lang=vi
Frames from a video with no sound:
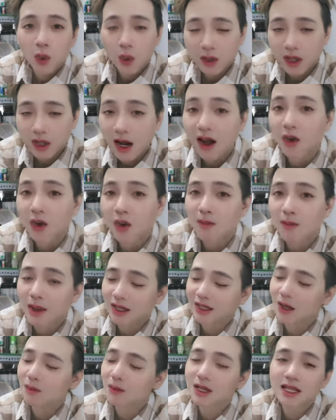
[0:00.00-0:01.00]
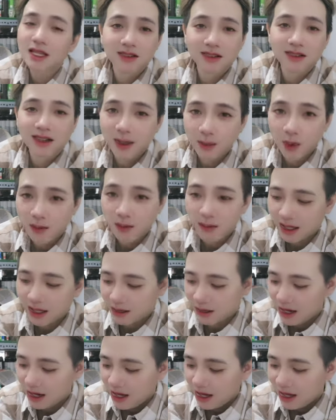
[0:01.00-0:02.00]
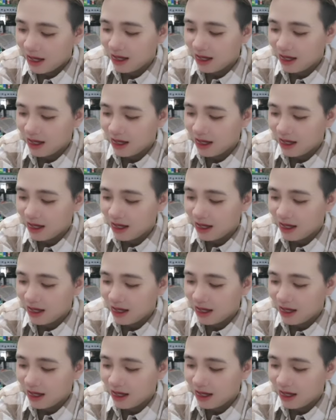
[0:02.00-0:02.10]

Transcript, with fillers: cuộc đời của mình trong cái sự nghiệp của mình